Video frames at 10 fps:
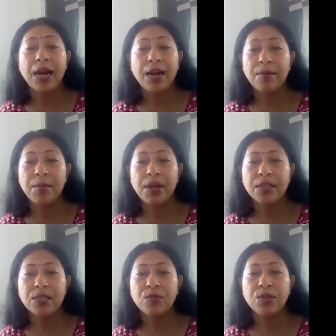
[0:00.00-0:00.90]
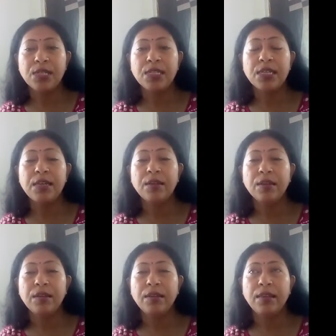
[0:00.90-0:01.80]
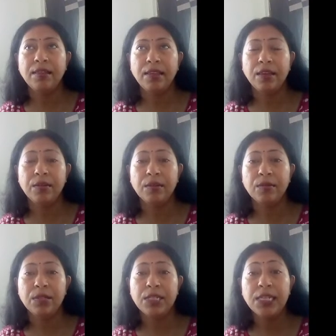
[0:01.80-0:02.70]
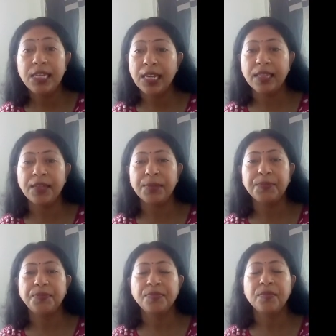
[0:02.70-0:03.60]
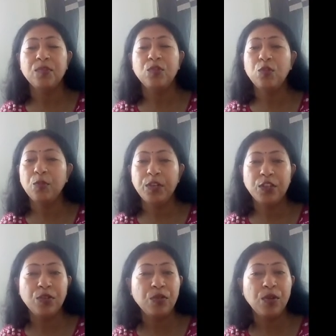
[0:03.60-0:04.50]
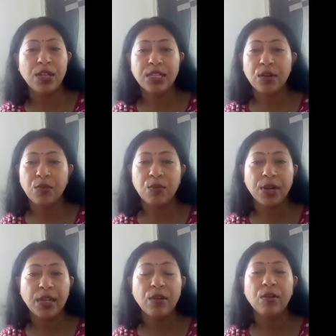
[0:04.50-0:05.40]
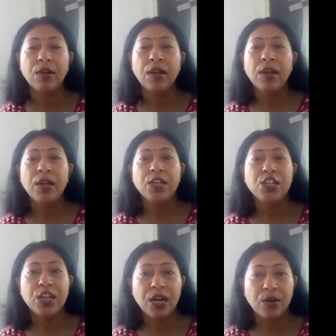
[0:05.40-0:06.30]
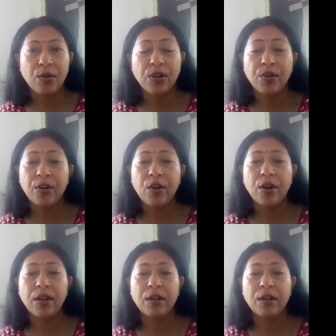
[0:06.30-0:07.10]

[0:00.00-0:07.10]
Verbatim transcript: আর মাছ করেছি ইয়ে দিয়ে ঝিঙে দিয়ে যদিও ভিডিওগুলো আজকে কোনোটাই শেয়ার করে করা